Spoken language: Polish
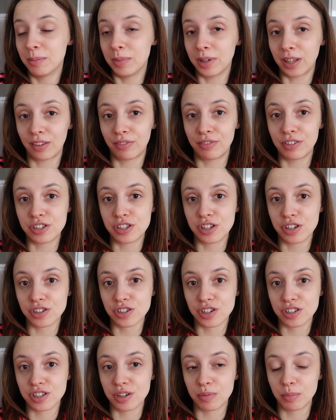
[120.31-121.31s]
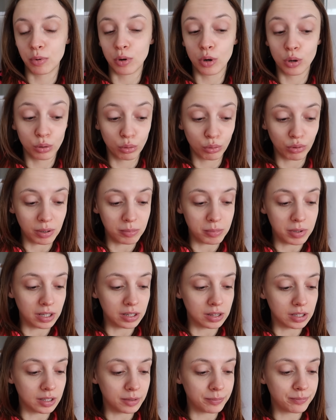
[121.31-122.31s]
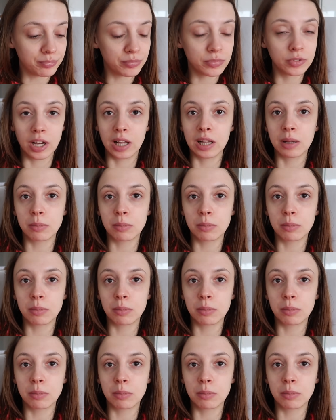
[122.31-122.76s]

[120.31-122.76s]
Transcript: Martwię się, że się pochoruje biedny. No